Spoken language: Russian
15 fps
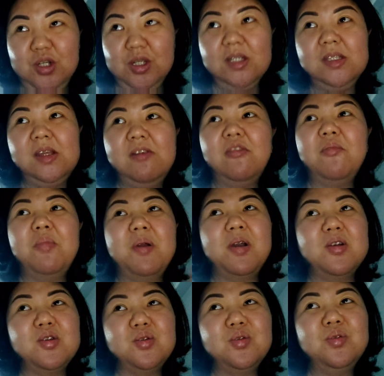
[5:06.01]
Сейчас я вам
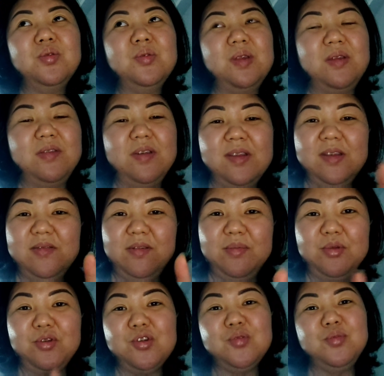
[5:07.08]
покажу, наверное,
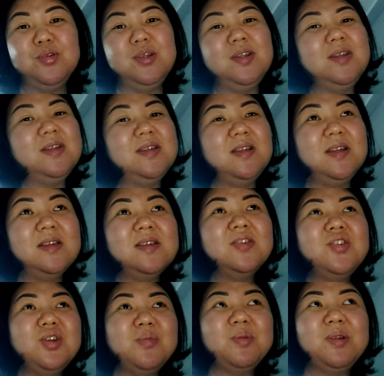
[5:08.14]
вам тоже будет
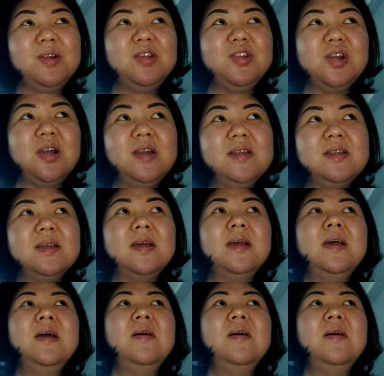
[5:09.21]
интересно, чем отличается.